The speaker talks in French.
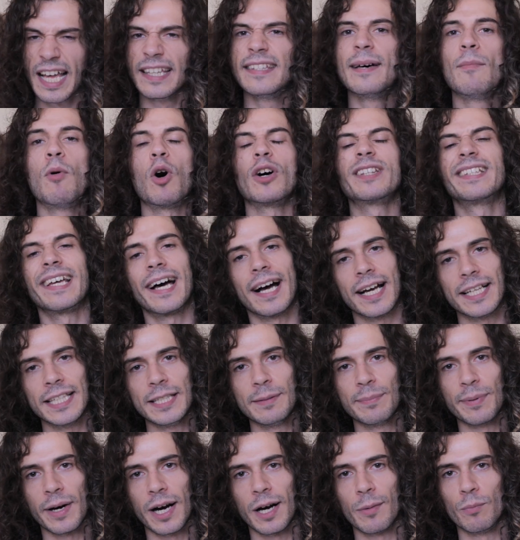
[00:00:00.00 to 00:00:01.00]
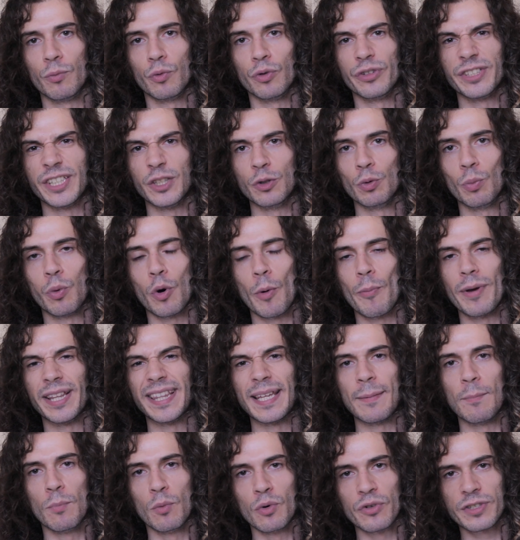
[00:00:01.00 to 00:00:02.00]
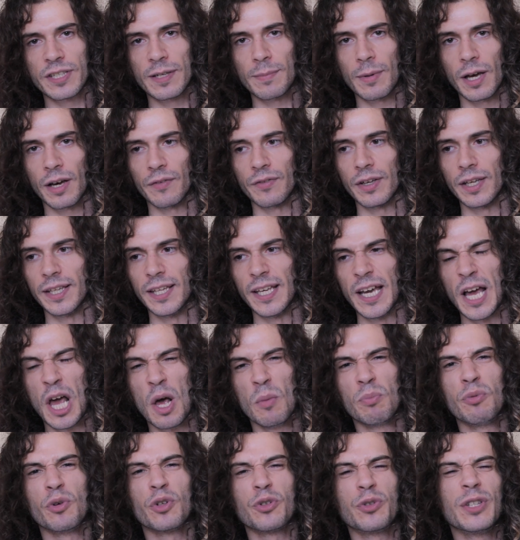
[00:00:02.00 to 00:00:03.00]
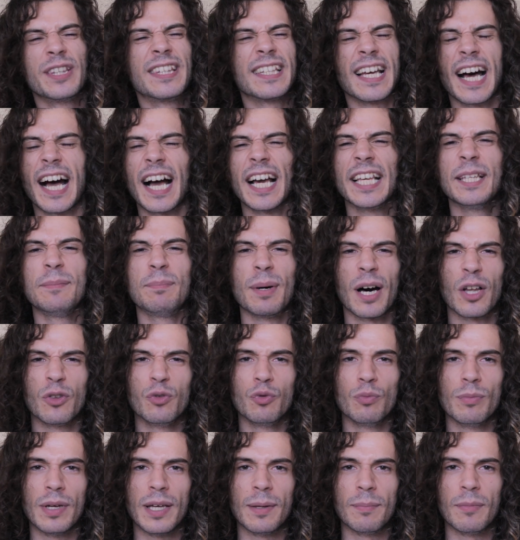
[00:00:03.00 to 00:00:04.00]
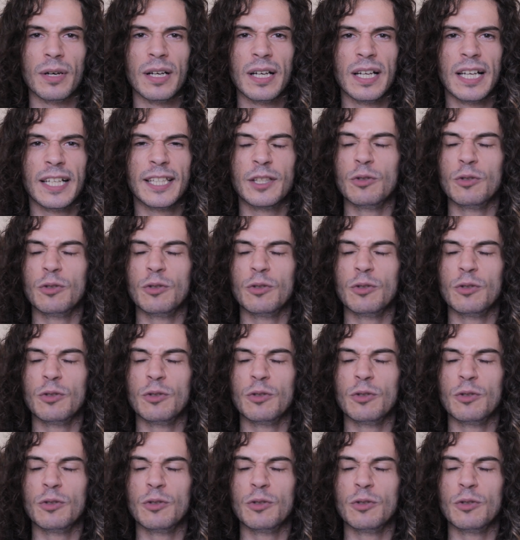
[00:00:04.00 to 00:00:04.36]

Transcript: d'abord trahi par un monde qui nous promettait monts et merveilles, puis ensuite trahi par nous-mêmes,